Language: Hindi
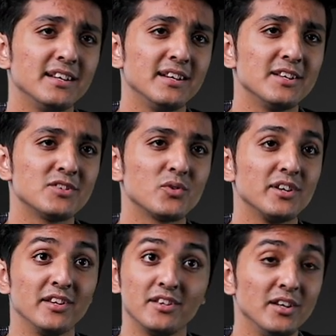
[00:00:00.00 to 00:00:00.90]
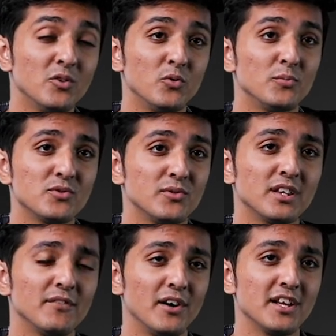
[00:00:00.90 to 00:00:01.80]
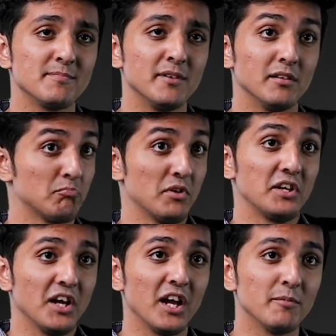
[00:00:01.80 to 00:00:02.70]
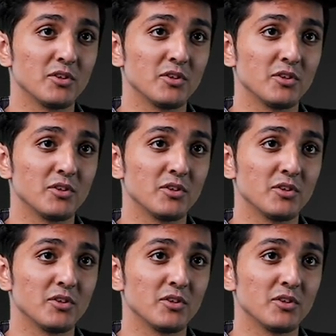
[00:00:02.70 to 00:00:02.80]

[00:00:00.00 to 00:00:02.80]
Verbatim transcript: तेज़ और इतनी खूबसूरत आवाज़ में कि क्या ही